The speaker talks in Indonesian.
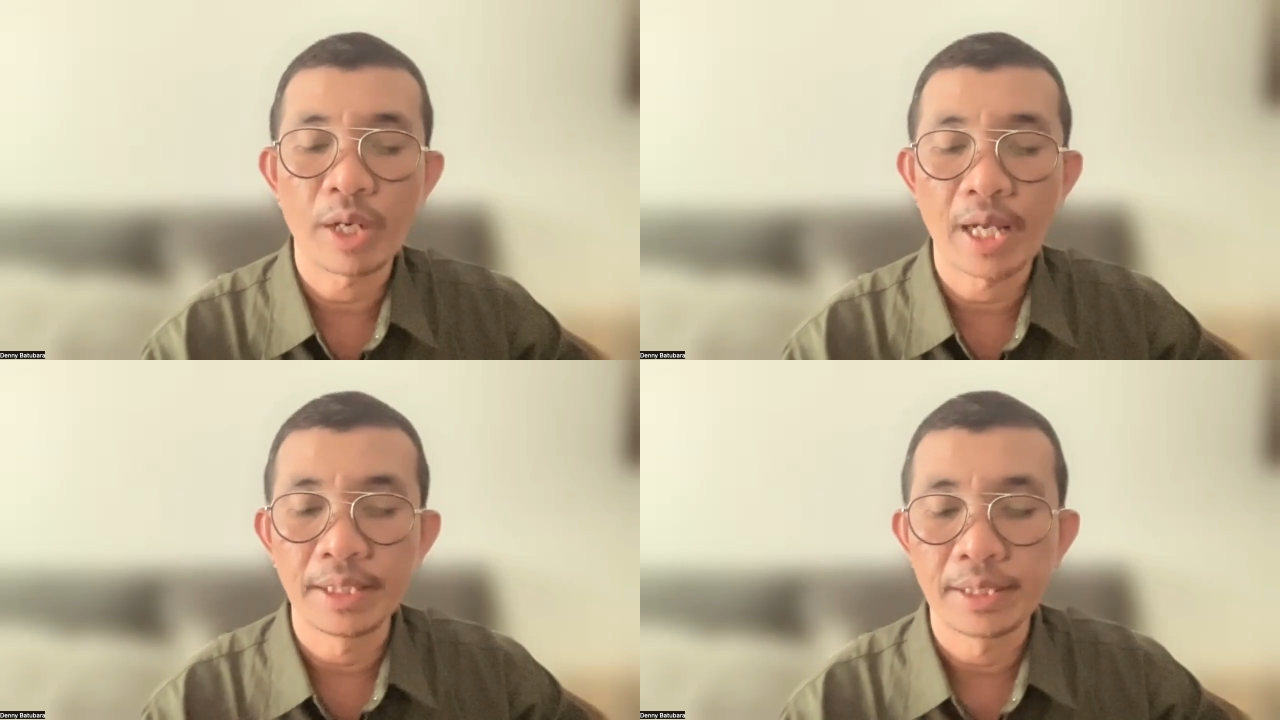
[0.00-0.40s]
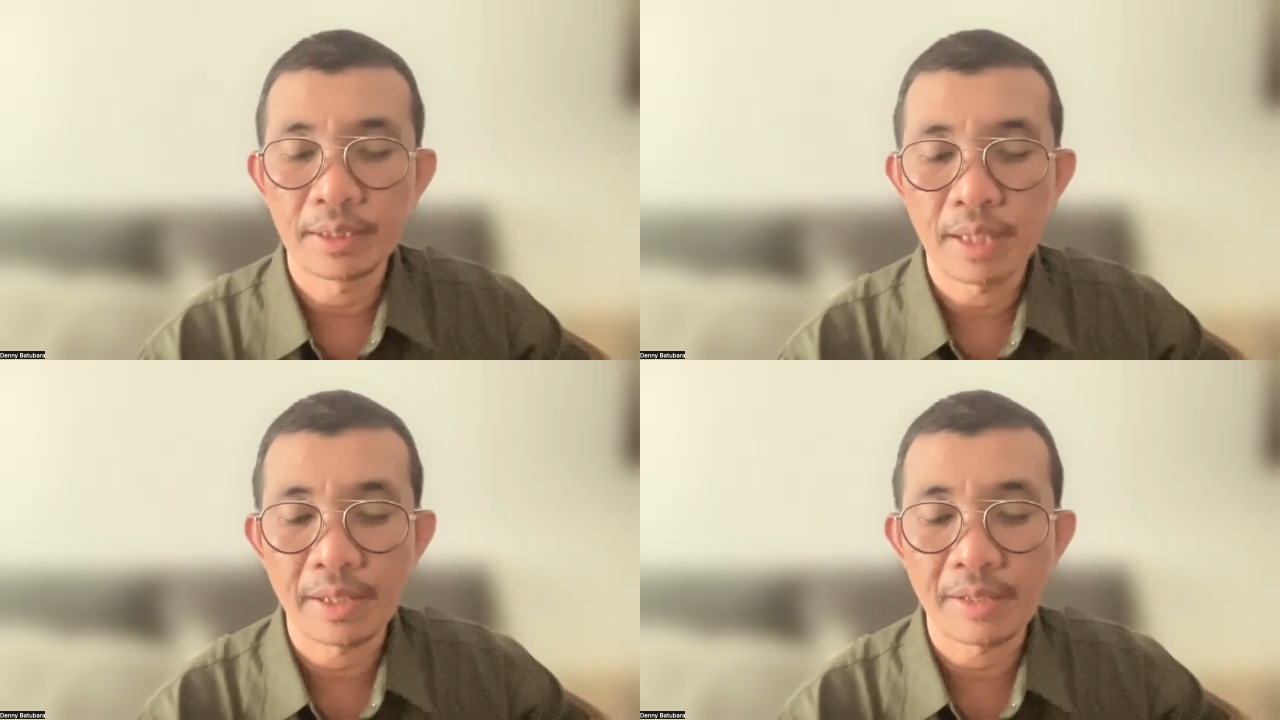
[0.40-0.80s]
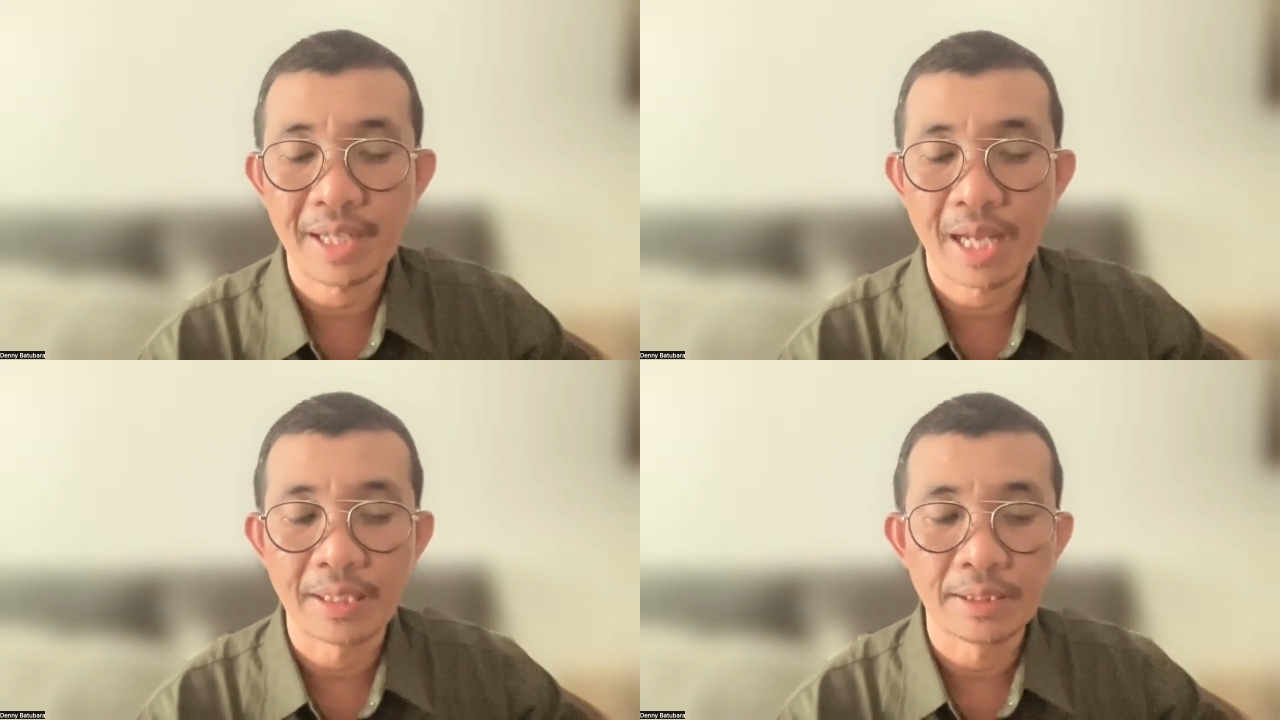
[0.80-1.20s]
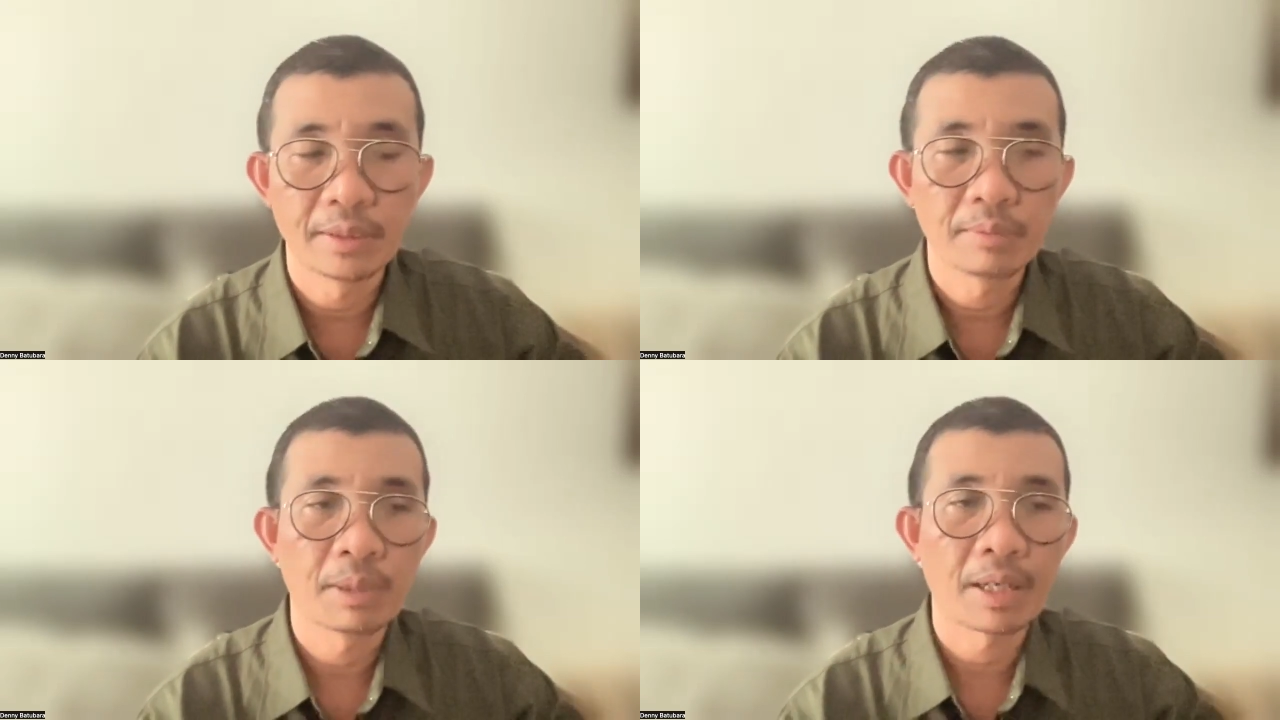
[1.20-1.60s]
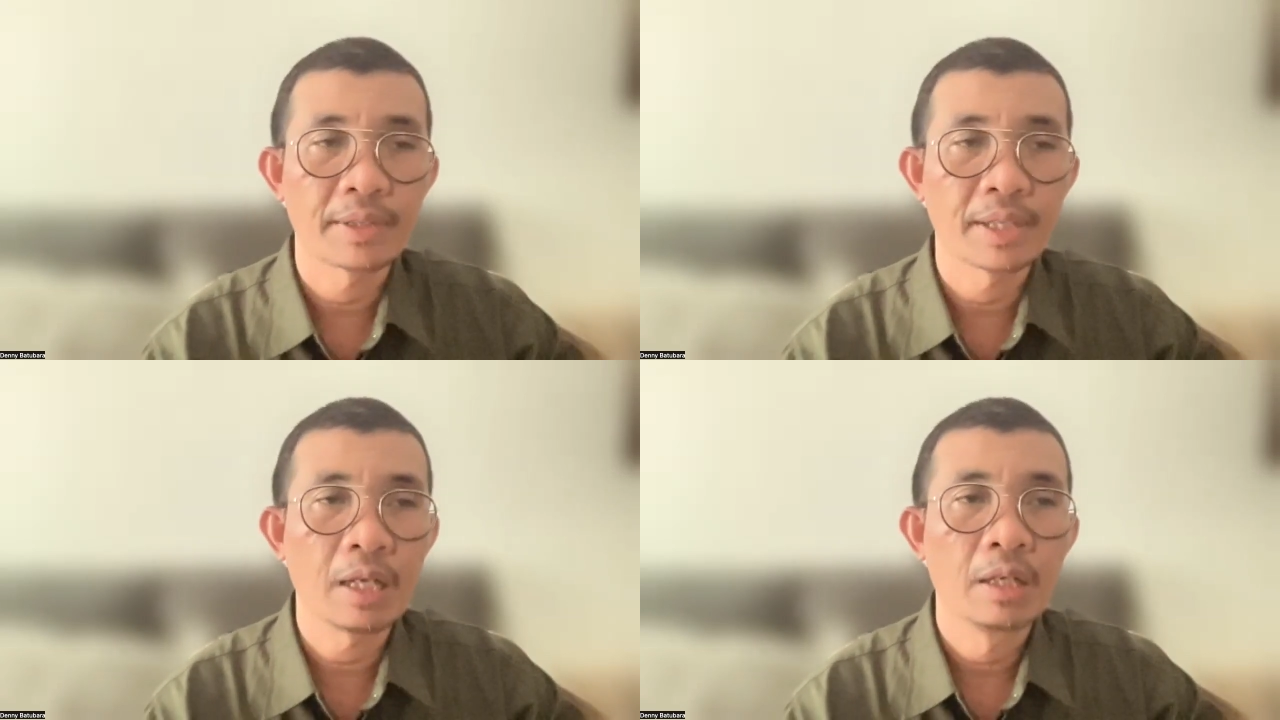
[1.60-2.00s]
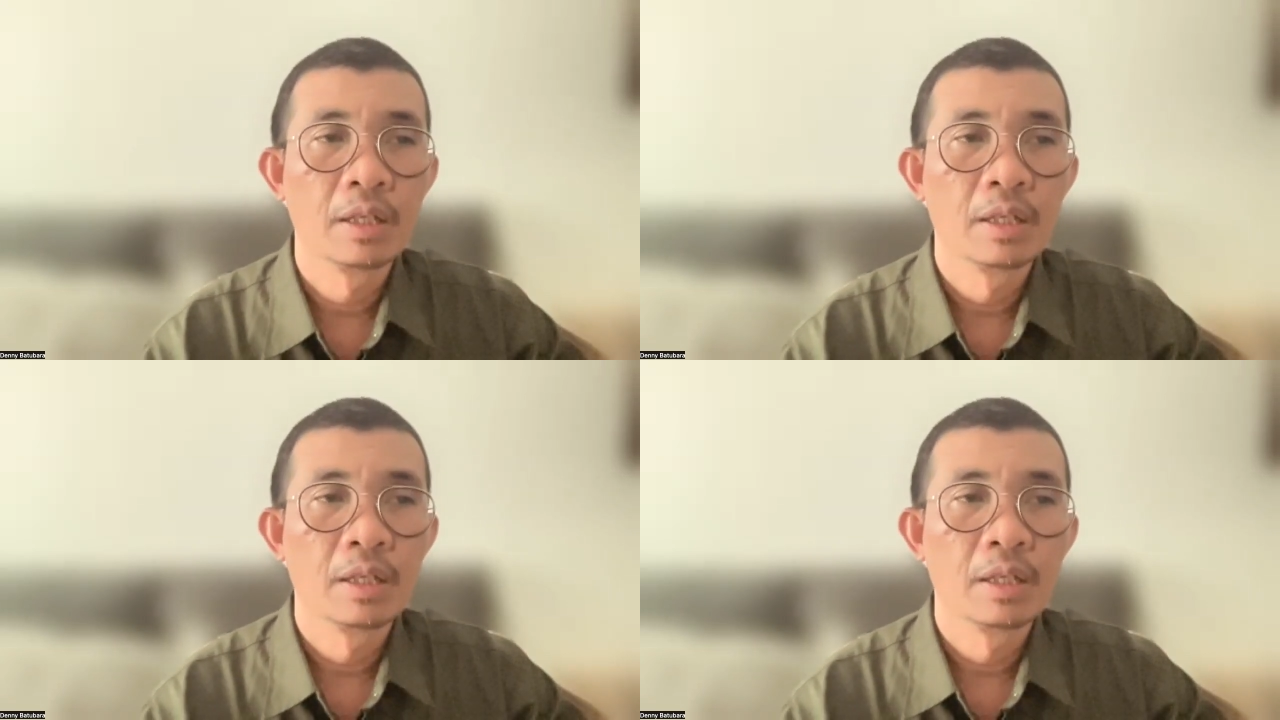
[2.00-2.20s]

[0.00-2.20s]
dua kali, hanya sekali. Makanya